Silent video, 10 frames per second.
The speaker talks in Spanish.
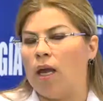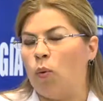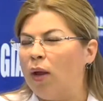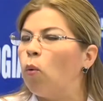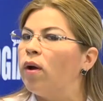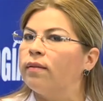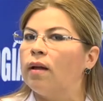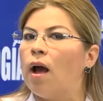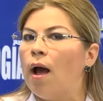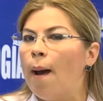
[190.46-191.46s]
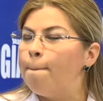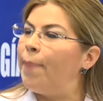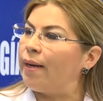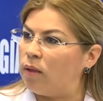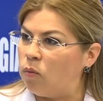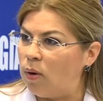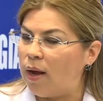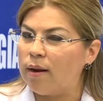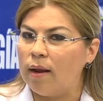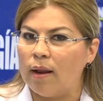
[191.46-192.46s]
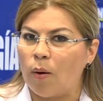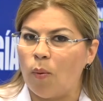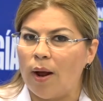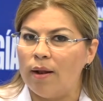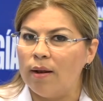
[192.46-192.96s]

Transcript: una encuesta particular en la cual...